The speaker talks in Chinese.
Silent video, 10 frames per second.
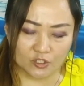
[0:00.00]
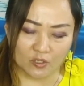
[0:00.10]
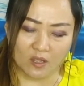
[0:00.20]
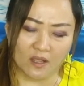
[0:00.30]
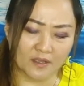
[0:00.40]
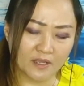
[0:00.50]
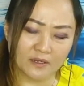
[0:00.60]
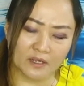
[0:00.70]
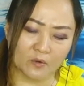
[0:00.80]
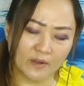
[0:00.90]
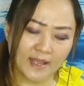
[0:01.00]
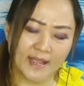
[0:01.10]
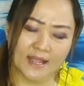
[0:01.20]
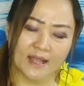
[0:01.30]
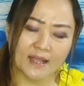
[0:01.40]
所有的
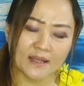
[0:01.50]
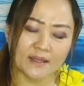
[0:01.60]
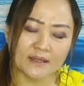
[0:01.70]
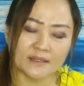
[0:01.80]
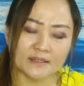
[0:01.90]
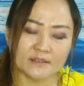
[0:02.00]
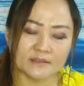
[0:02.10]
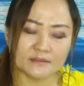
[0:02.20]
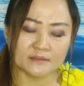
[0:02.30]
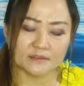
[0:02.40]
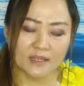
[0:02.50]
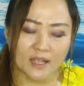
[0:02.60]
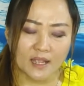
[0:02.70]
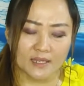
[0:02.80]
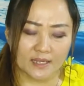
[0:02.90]
悔恨。
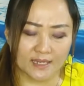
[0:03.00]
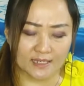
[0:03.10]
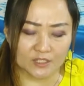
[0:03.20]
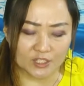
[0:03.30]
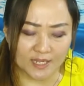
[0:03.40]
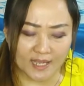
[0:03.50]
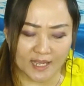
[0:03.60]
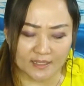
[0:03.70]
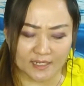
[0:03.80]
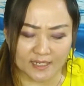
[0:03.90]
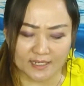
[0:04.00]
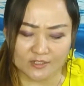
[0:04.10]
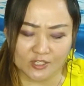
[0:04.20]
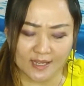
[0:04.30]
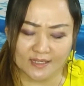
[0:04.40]
一切
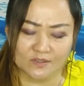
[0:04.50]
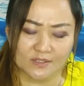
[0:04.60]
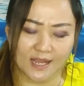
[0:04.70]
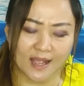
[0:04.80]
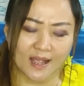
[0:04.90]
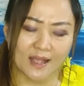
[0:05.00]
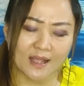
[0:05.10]
的存在，